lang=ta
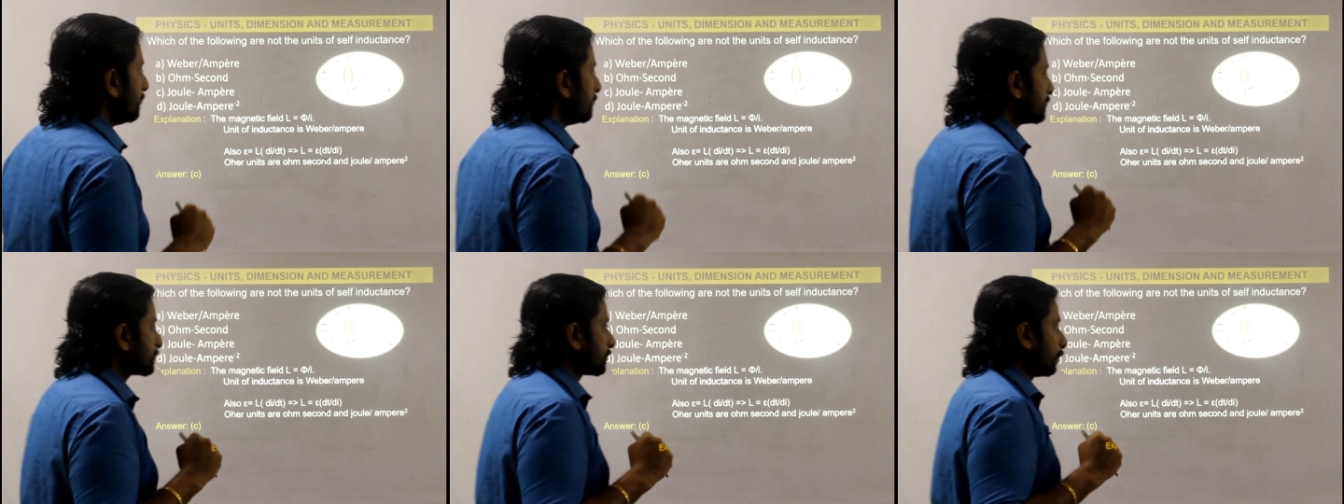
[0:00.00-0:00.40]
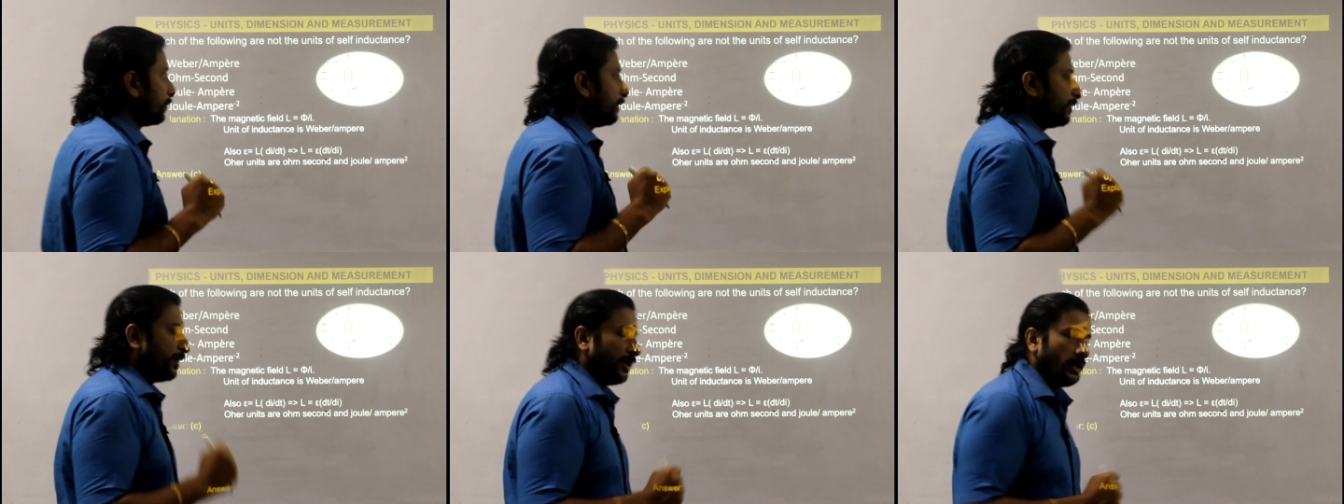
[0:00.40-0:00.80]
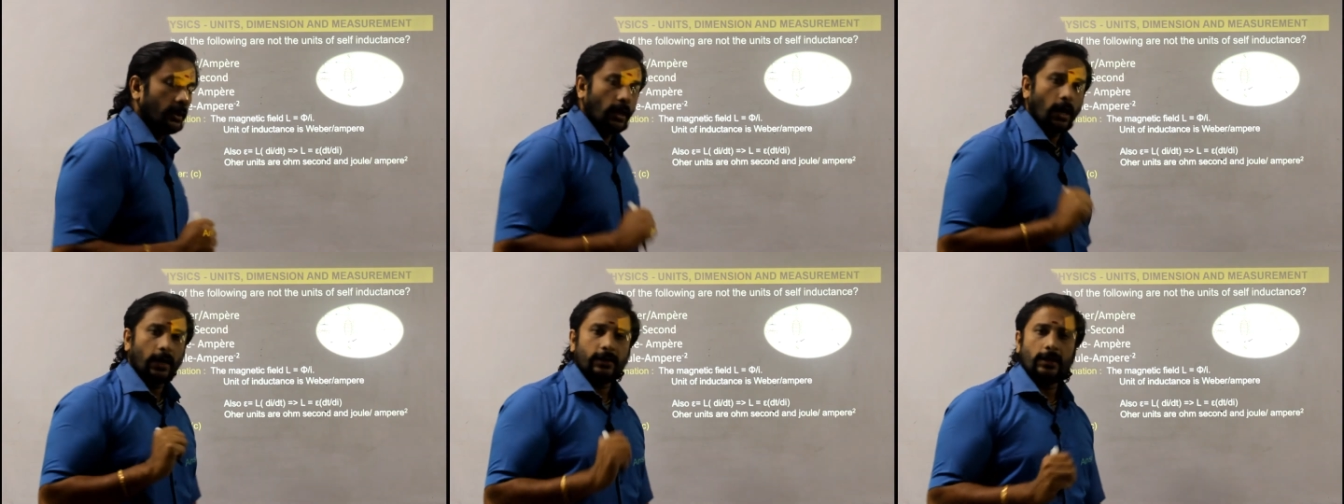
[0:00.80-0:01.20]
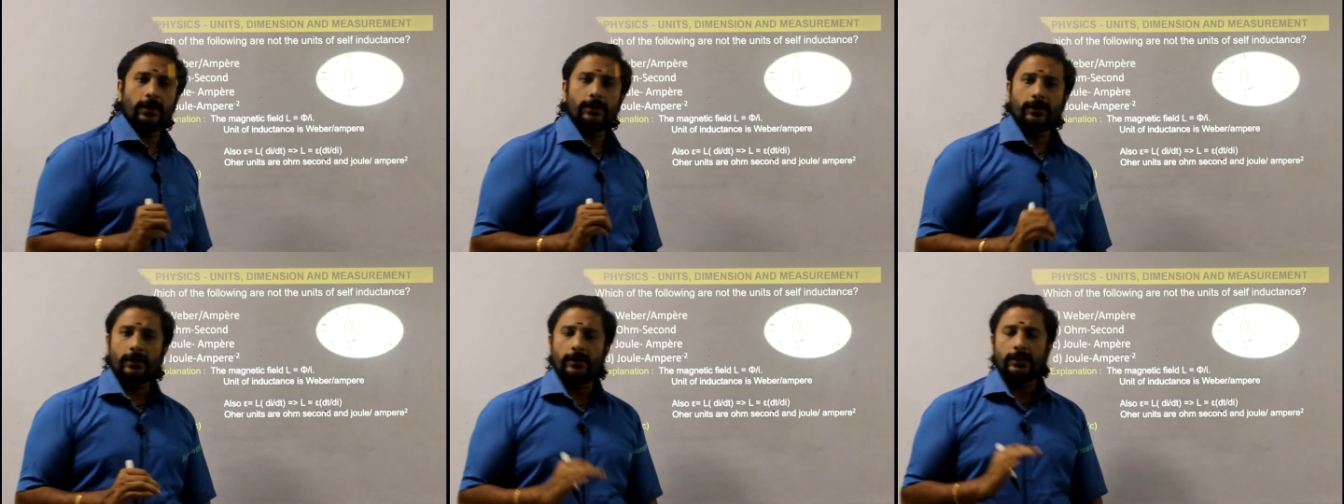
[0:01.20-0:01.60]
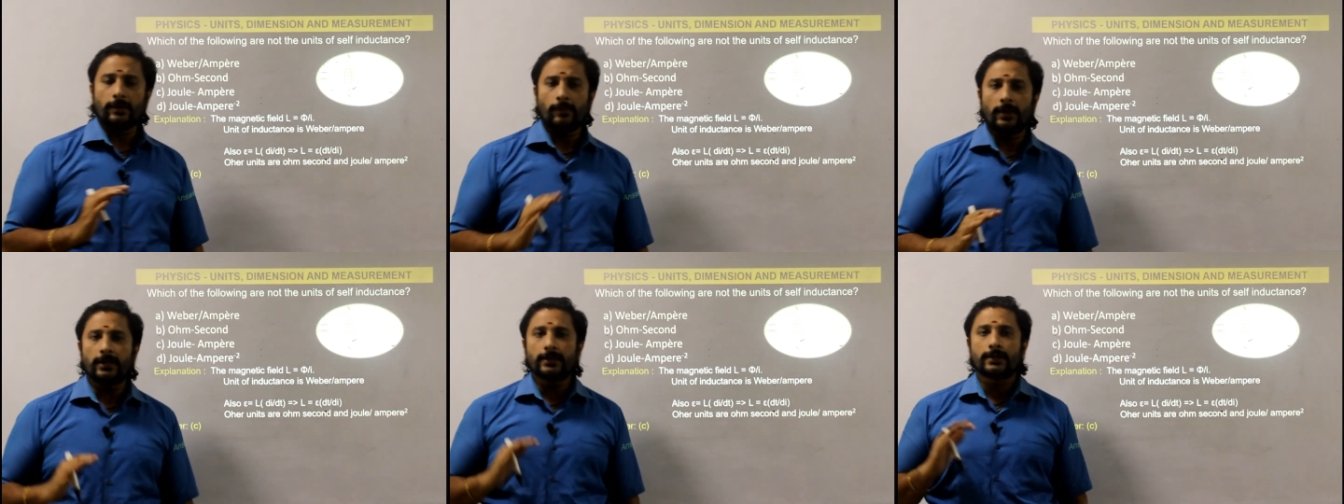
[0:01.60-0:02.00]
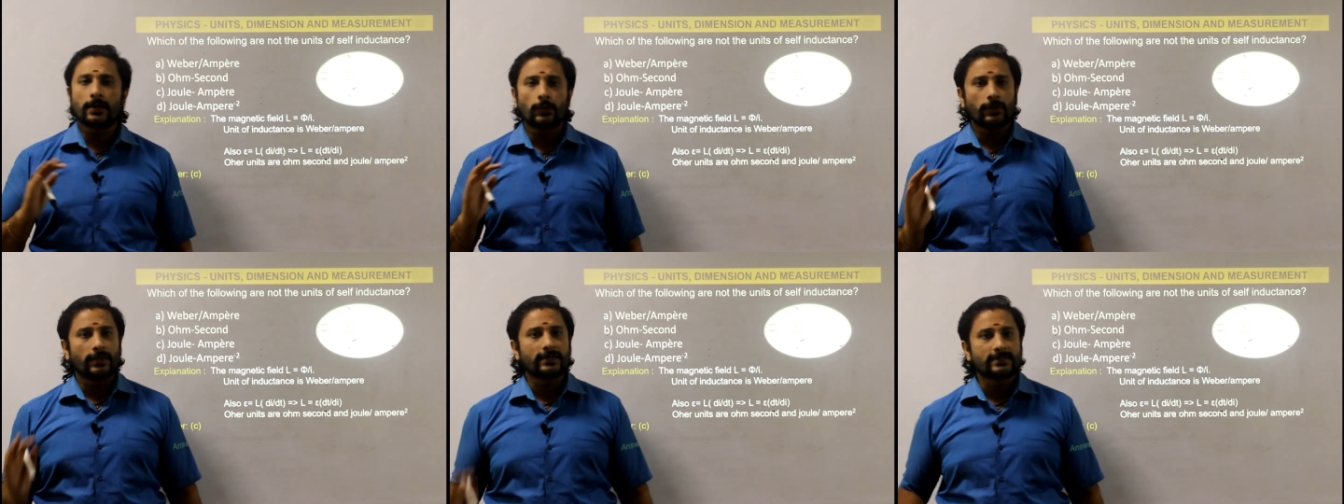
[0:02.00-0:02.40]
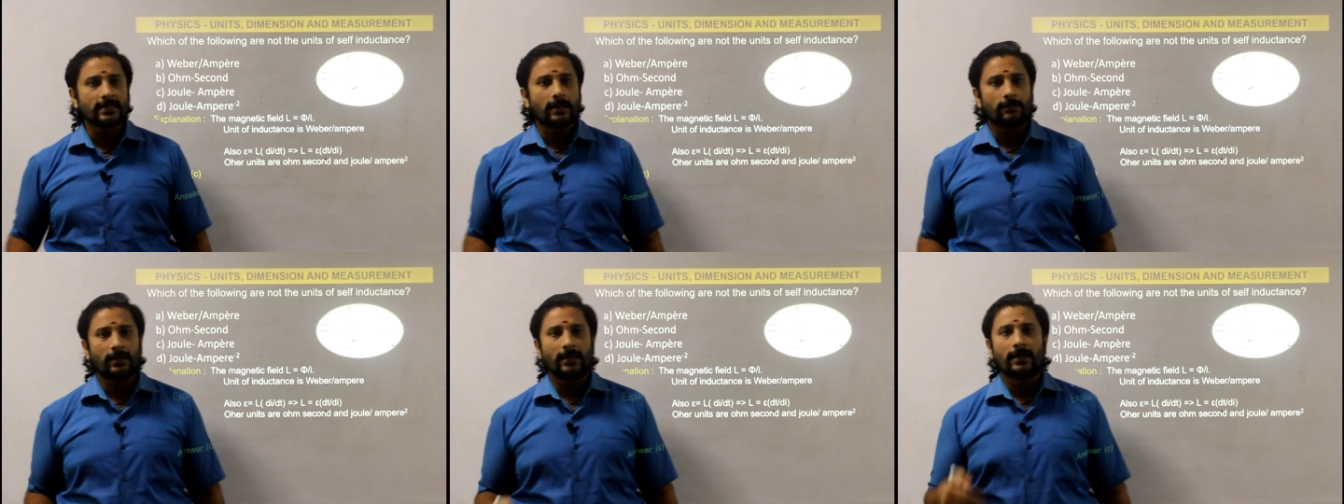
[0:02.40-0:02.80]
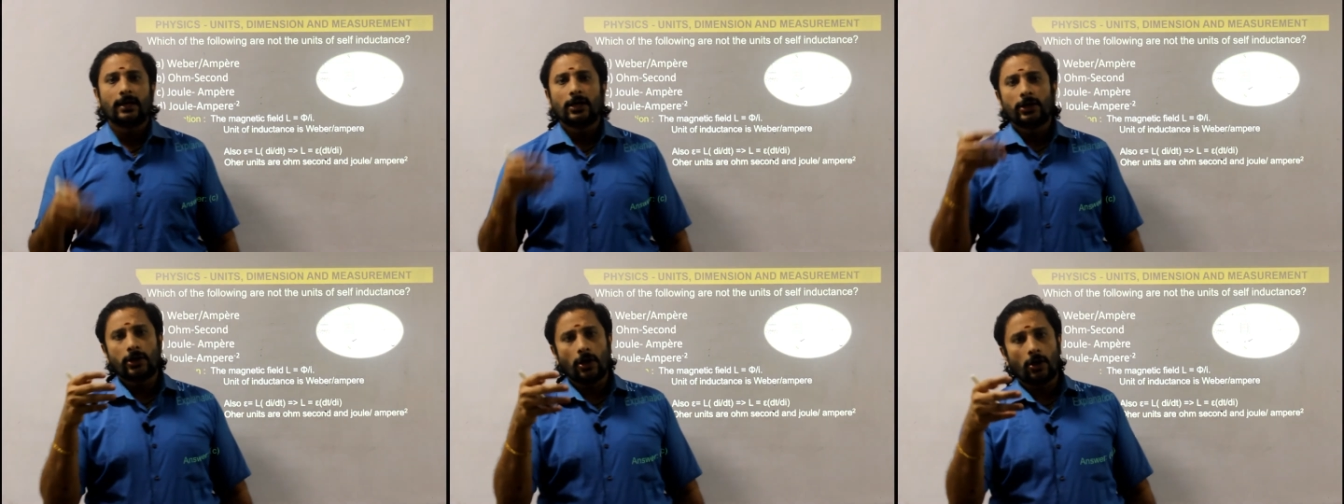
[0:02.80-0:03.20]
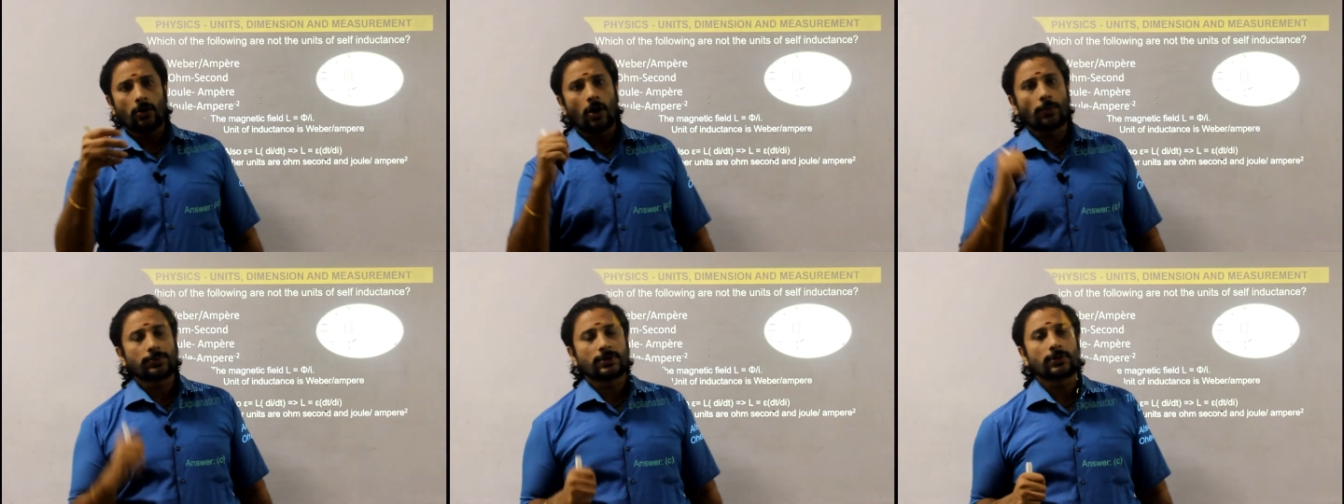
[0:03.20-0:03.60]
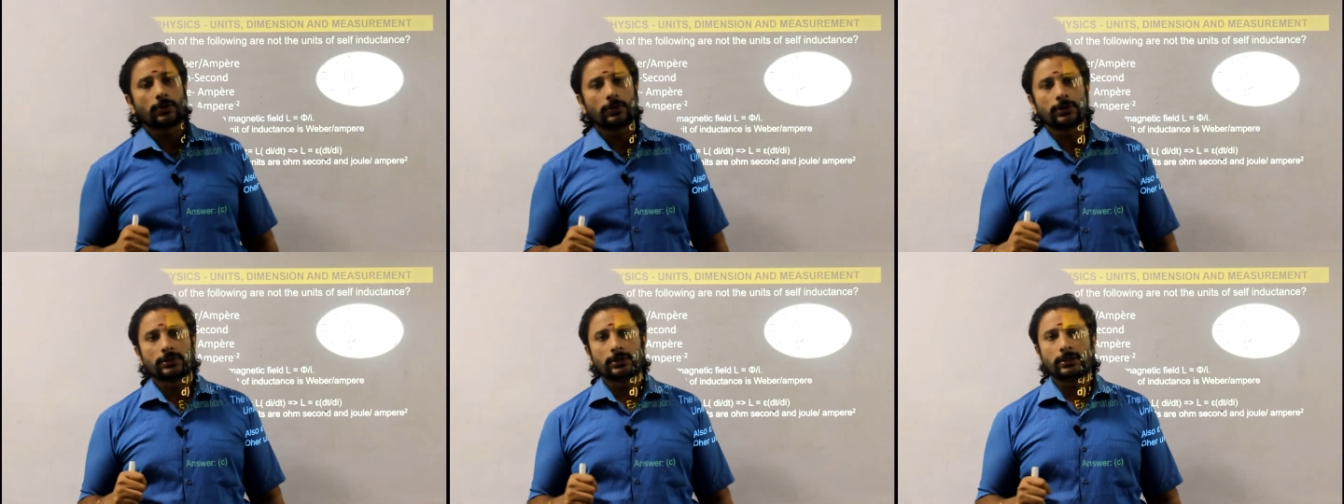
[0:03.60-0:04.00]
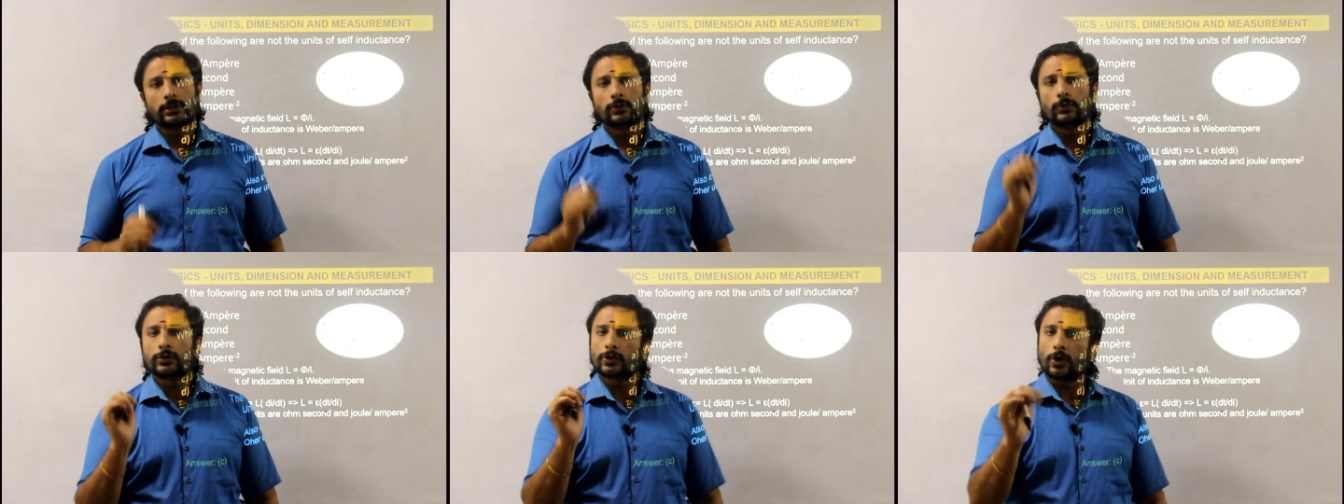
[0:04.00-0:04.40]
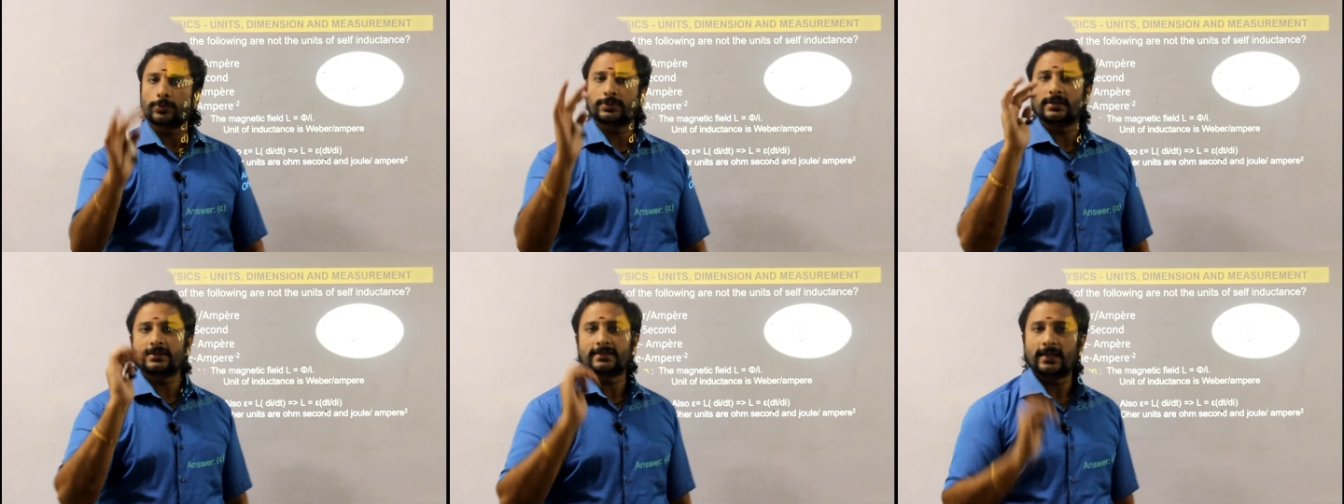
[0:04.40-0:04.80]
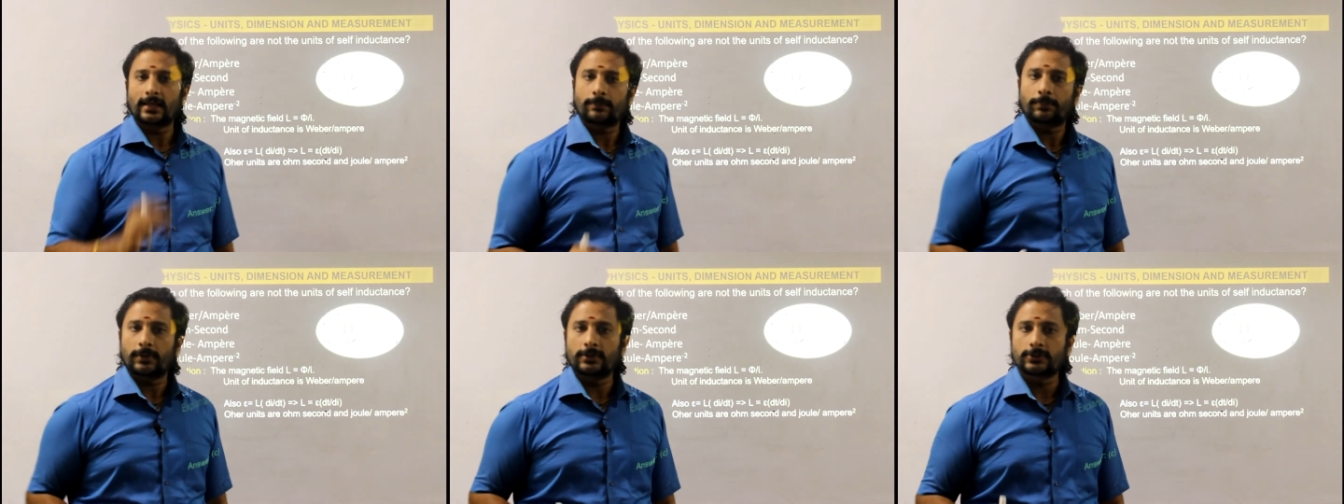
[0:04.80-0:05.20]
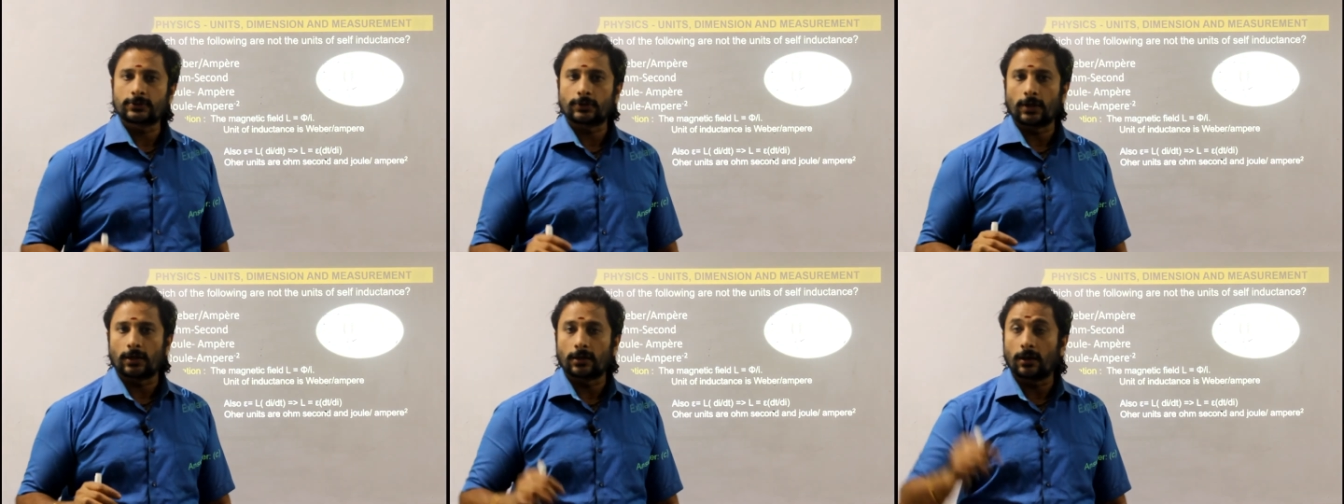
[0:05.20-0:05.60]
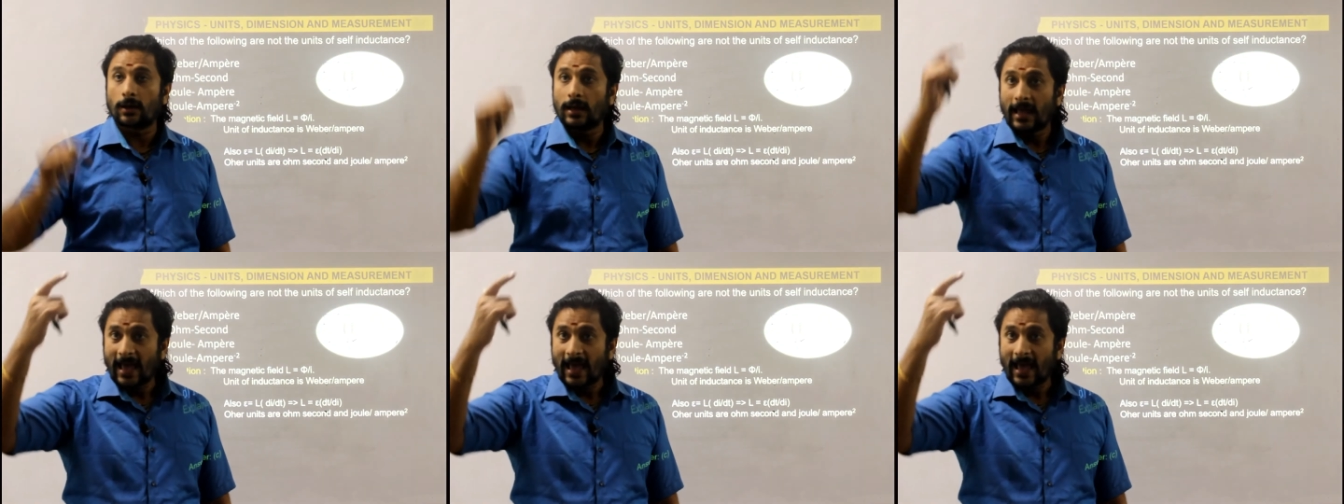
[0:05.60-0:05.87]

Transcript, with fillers: ஸோ நீட் ஐஐடி இந்த மாதிரி எதுனா ஒரு எக்ஸாமில் நாலு ஆப்ஷன் கொடுத்து ஒரு ஆப்ஷனை செலக்ட் பண்ணுன்னு சொன்னாங்கன்னா